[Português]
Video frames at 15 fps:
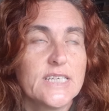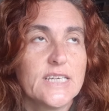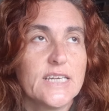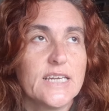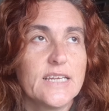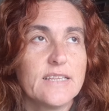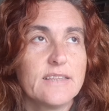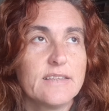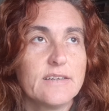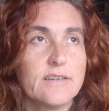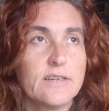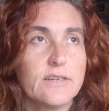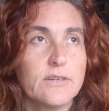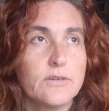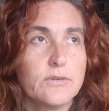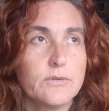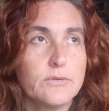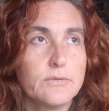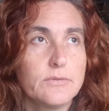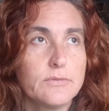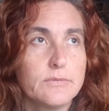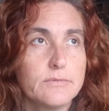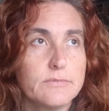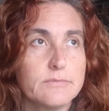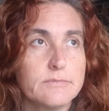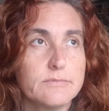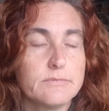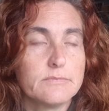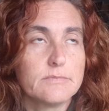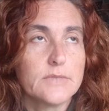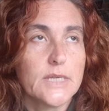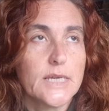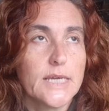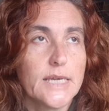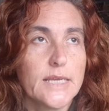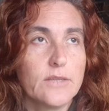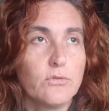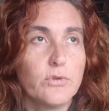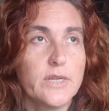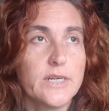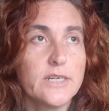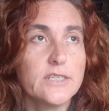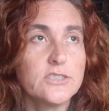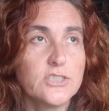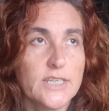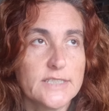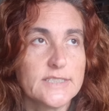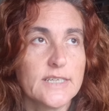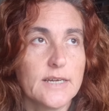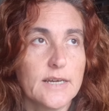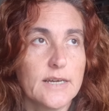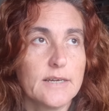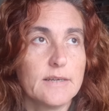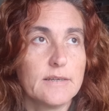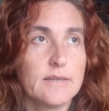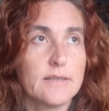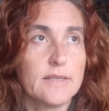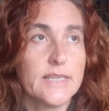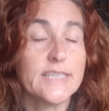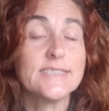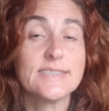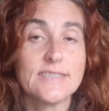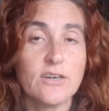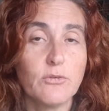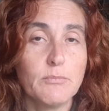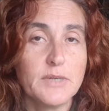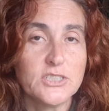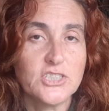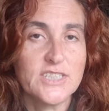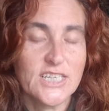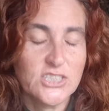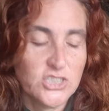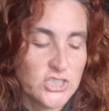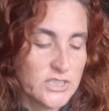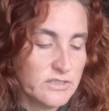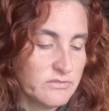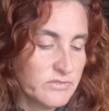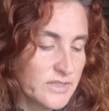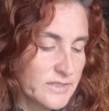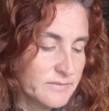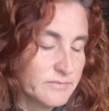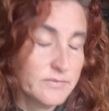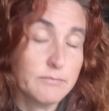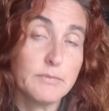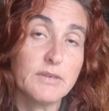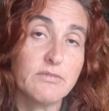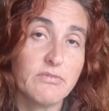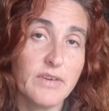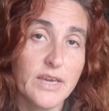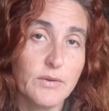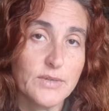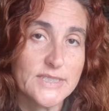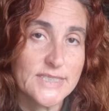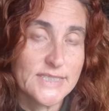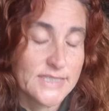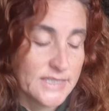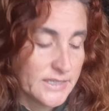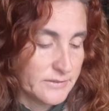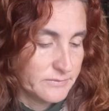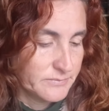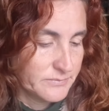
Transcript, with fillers: Então, é, durante essa lição meditativa, me veio assim.